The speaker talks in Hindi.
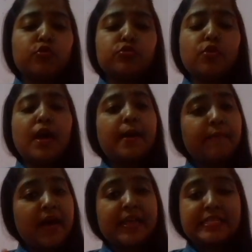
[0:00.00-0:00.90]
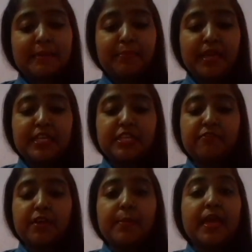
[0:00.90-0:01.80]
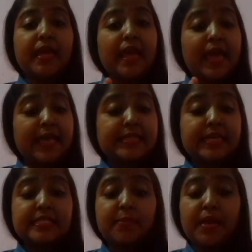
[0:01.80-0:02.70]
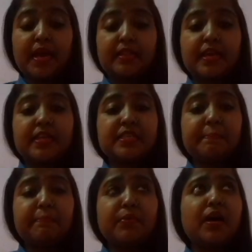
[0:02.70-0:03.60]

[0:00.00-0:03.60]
दोस्तों हमारे सबके जीवन में एक ऐसा समय आता है जब